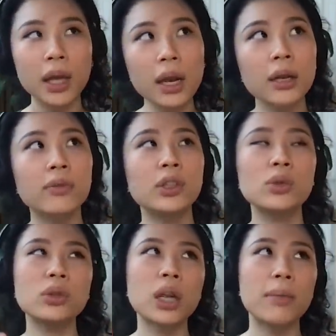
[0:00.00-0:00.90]
biết
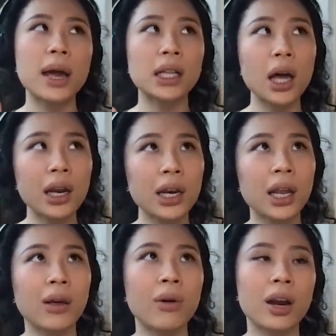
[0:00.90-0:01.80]
ví dụ như là bạn
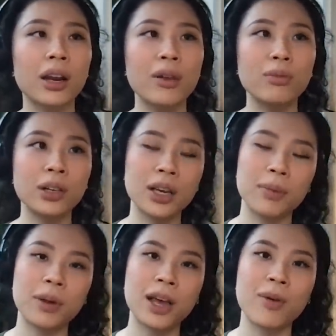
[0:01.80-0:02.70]
thân này hoặc là đồng
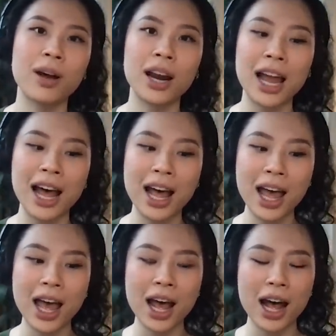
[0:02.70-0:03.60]
nghiệp này hoặc là
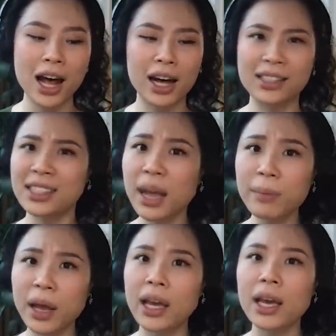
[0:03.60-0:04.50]
uh,
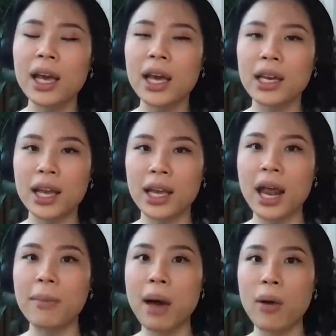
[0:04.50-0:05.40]
sếp này
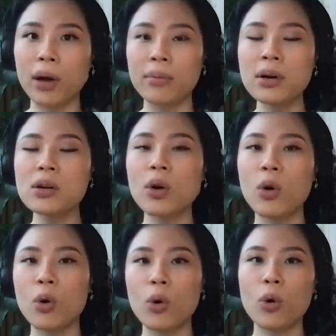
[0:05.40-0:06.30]
để đảm bảo cái mức
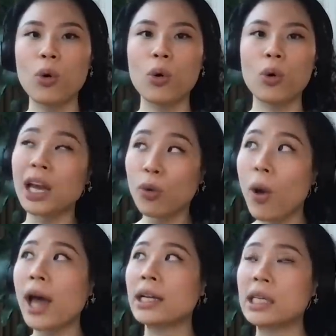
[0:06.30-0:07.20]
độ khách
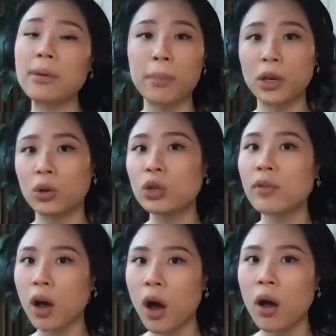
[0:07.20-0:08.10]
quan khi mà mình nói
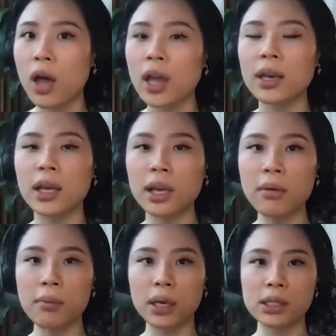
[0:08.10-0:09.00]
chuyện với họ để
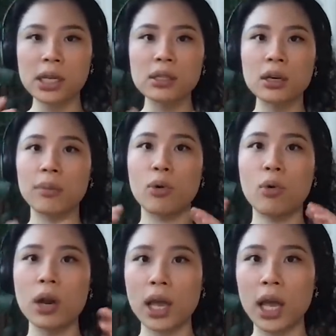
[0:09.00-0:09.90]
khi mà mình xây dựng cái
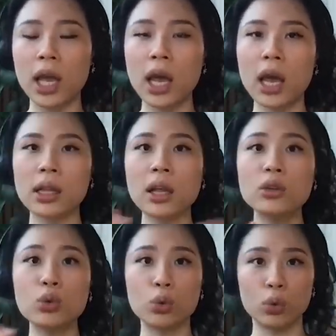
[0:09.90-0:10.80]
mối quan hệ
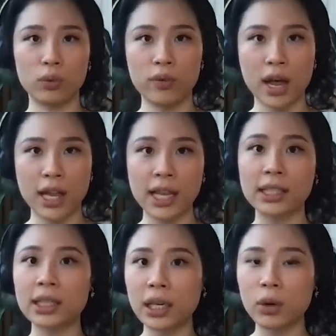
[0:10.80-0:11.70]
thân chủ và
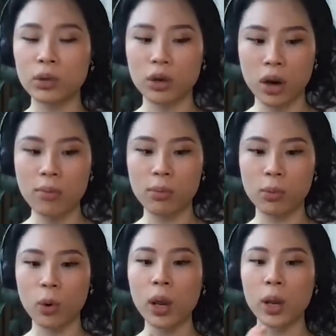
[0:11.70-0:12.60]
nhà trị liệu thì nó là
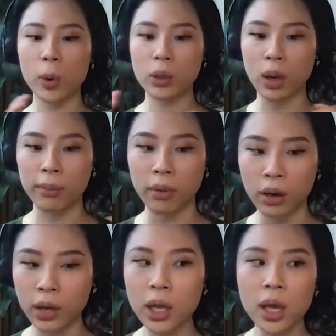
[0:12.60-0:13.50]
một mối quan hệ hoàn toàn
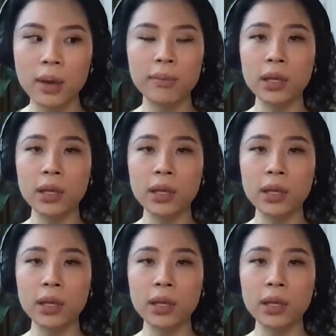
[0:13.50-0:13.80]
mới